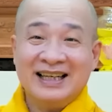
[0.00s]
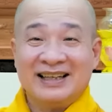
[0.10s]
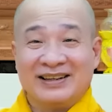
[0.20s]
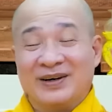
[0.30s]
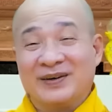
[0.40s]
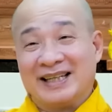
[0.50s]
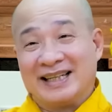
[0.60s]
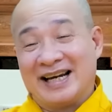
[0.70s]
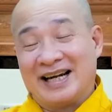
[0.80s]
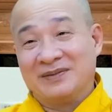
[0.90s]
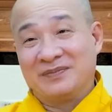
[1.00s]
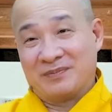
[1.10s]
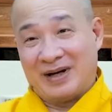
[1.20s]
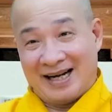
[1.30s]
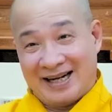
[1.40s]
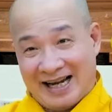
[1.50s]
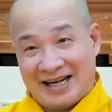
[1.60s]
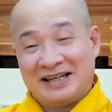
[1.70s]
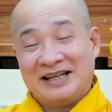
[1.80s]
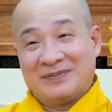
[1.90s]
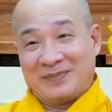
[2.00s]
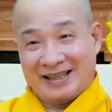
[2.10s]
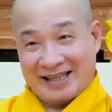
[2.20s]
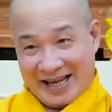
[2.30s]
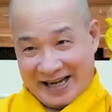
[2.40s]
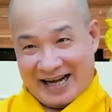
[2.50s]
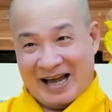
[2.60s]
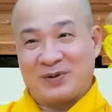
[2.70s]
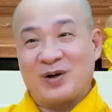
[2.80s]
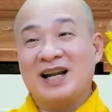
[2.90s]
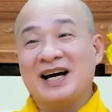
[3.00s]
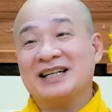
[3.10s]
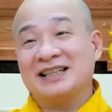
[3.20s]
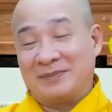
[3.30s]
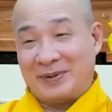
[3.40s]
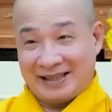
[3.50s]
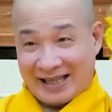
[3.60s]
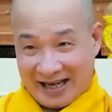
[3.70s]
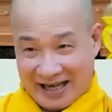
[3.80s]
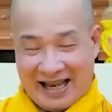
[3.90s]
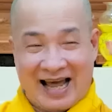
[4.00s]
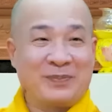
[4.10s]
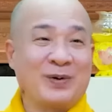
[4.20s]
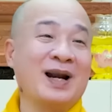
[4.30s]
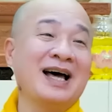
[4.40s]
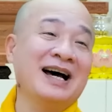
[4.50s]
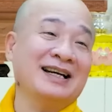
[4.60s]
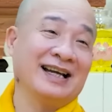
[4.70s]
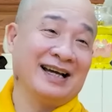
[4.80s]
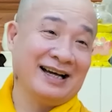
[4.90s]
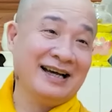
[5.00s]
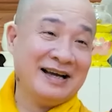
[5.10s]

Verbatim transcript: Rồi quý vị thấy không? Mình á bị tiền làm cho lết nè, bị tình làm cho lết nè,